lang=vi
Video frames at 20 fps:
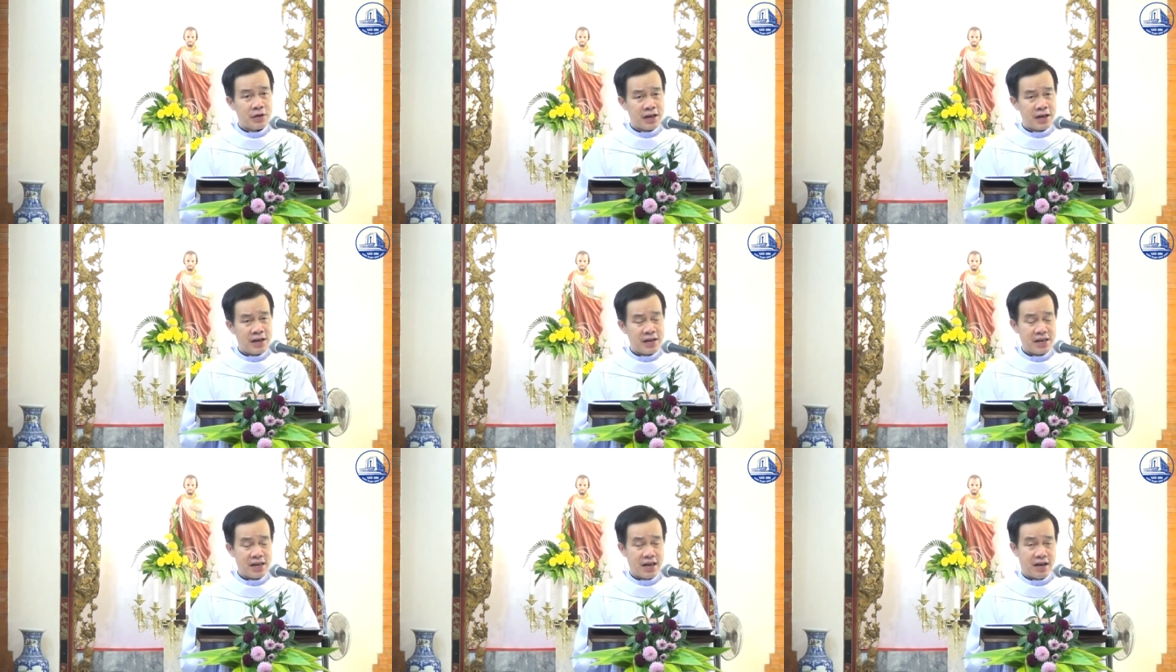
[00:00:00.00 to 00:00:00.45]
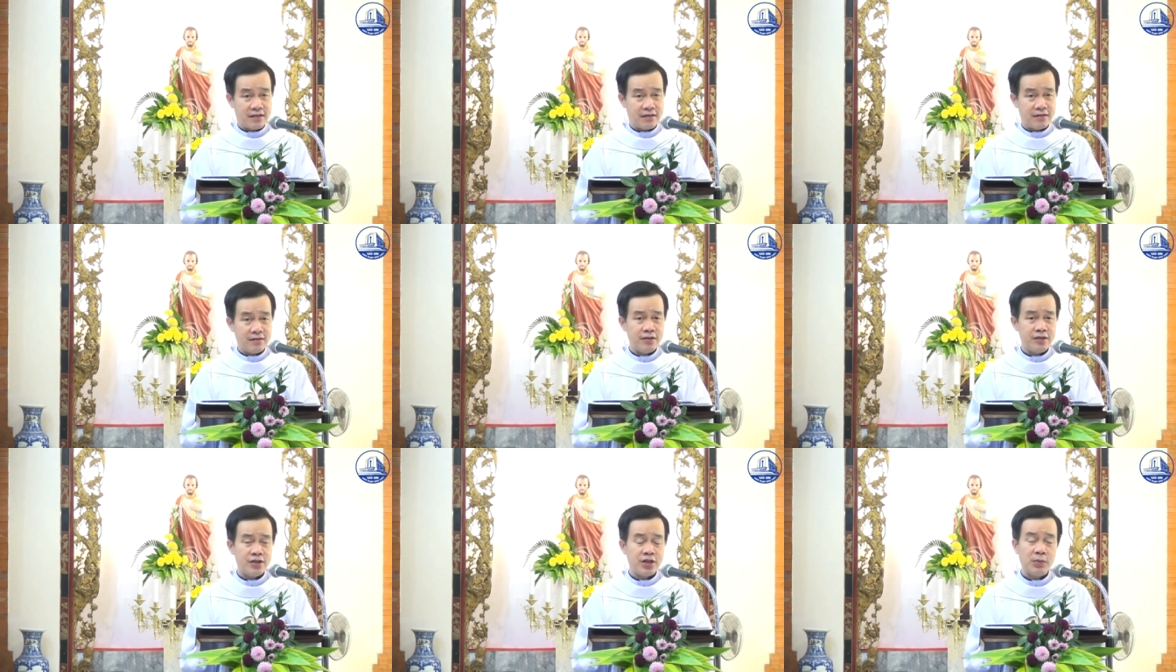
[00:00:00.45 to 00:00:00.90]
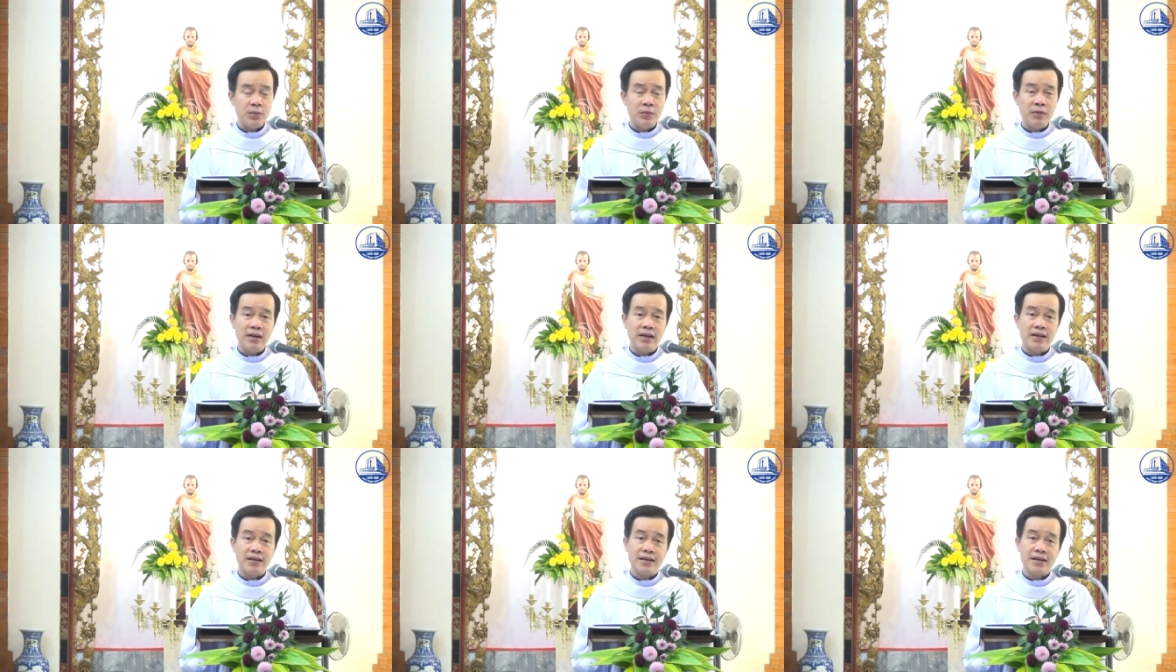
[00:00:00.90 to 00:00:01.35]
kiên nhẫn trong
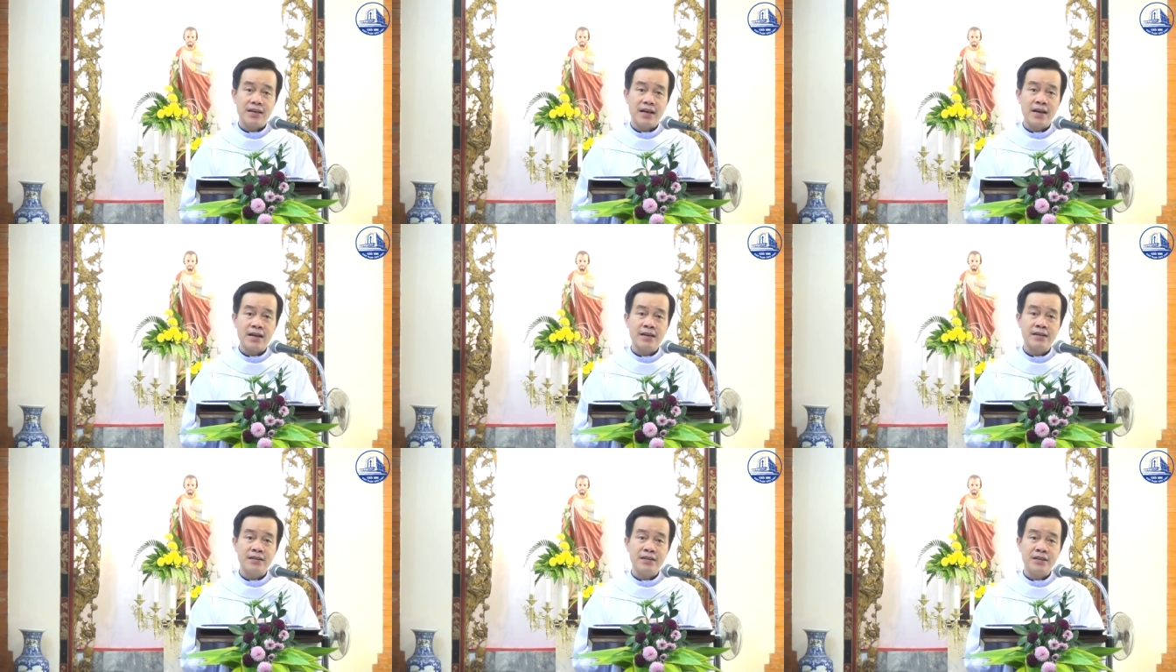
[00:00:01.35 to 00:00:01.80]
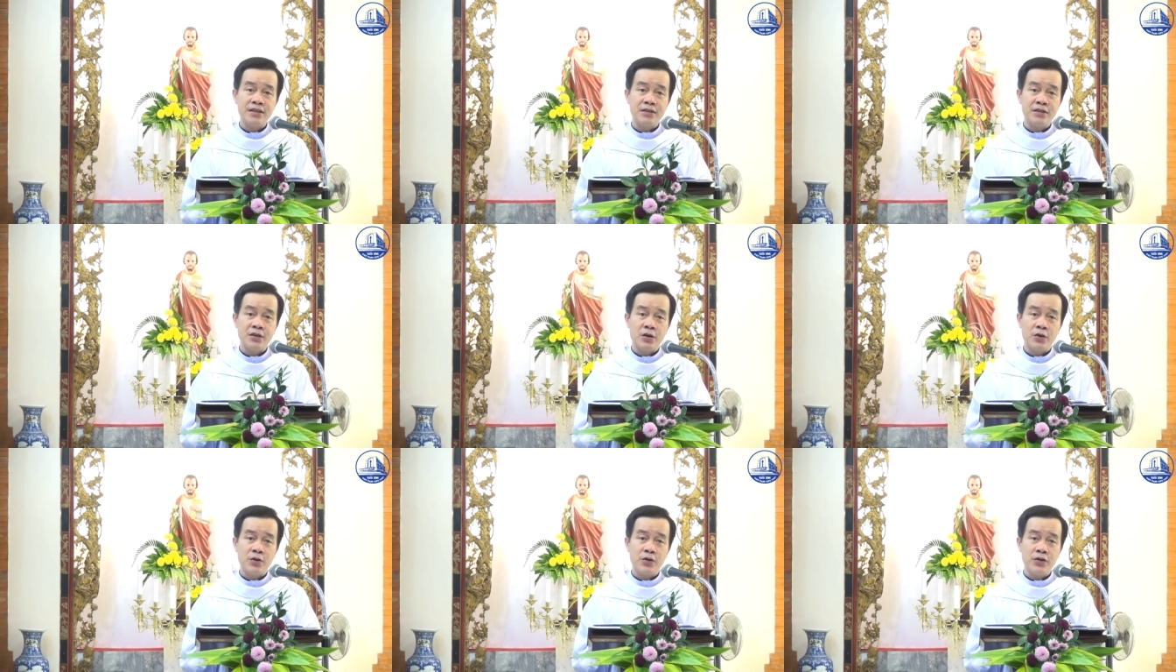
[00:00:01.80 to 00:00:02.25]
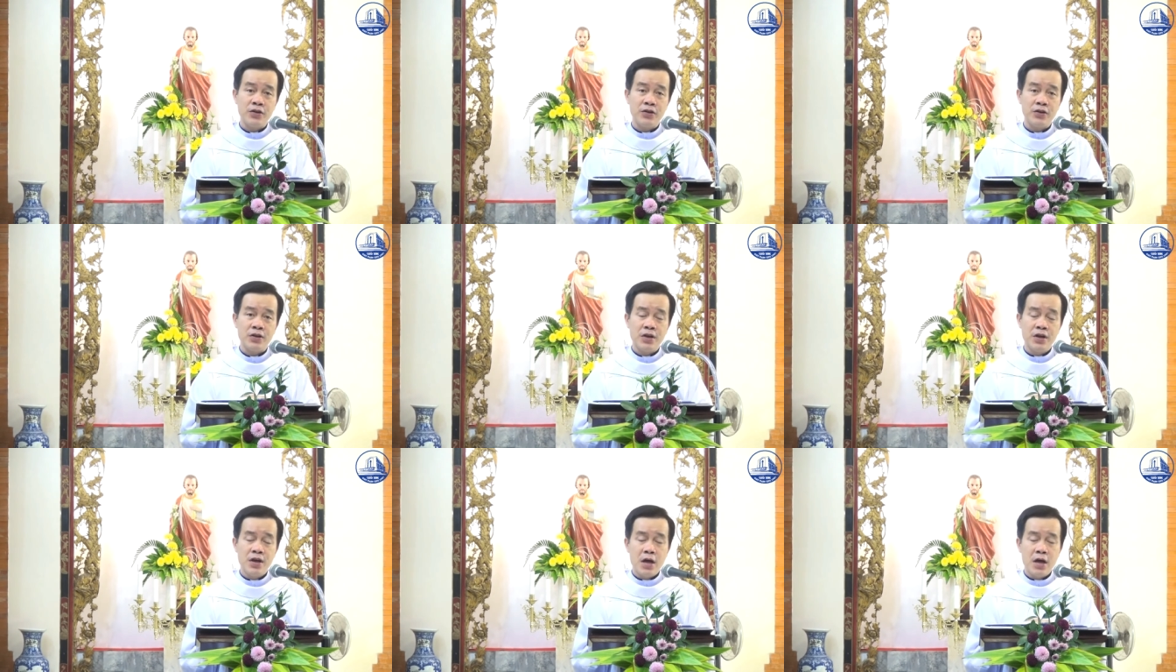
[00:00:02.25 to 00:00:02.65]
lời ăn tiếng nói